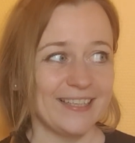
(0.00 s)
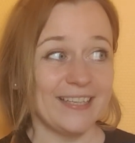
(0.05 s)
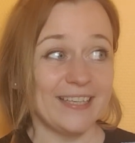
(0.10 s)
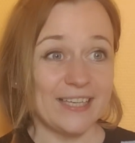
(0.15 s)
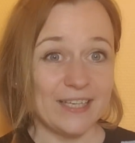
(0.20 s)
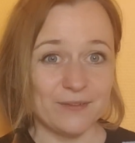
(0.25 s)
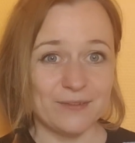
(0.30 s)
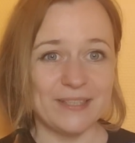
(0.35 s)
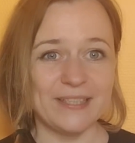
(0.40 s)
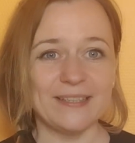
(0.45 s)

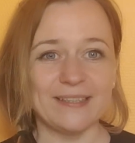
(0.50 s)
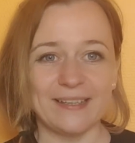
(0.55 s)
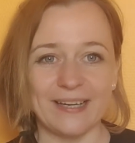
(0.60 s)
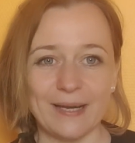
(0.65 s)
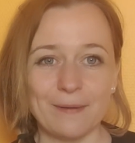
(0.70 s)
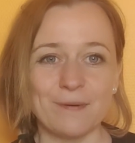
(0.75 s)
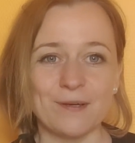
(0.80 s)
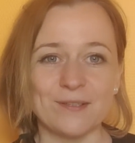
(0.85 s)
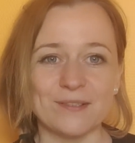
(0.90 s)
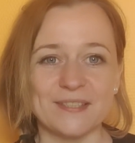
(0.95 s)
Et oui,
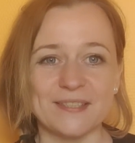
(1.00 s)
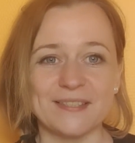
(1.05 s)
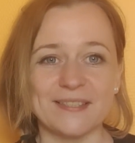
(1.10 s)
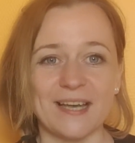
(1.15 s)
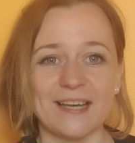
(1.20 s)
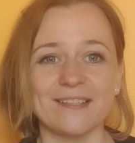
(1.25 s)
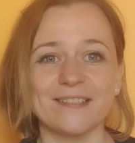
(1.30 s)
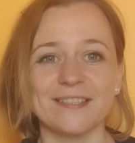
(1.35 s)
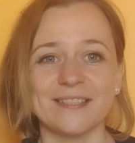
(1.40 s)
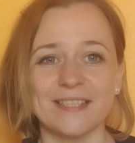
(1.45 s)

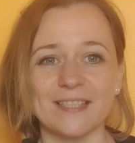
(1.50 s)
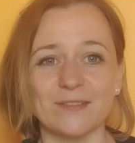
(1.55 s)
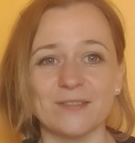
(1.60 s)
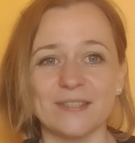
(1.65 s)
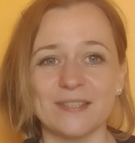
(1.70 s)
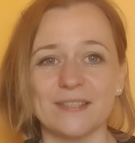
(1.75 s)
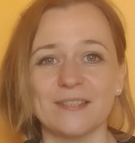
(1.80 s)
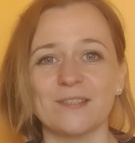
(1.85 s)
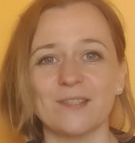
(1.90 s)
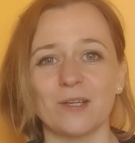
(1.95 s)
l'apprentissage, c'est
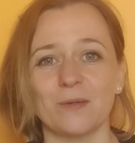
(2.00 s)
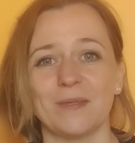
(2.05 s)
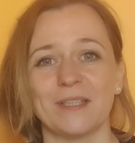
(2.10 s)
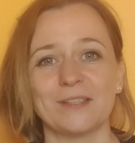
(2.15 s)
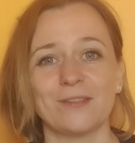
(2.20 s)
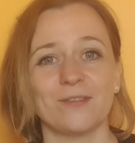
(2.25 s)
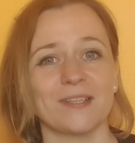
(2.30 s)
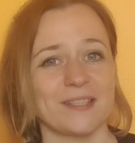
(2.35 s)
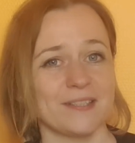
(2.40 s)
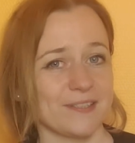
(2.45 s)
aussi se
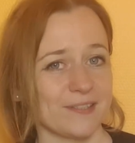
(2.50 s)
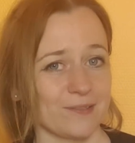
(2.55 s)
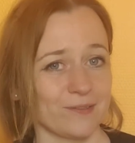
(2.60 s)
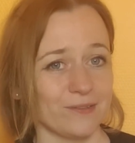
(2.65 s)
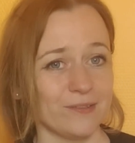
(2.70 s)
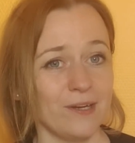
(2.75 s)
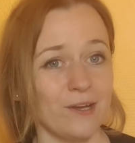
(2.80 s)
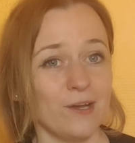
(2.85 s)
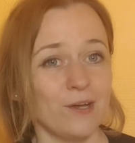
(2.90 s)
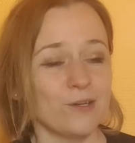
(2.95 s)
remettre en
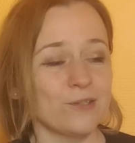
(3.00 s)
question,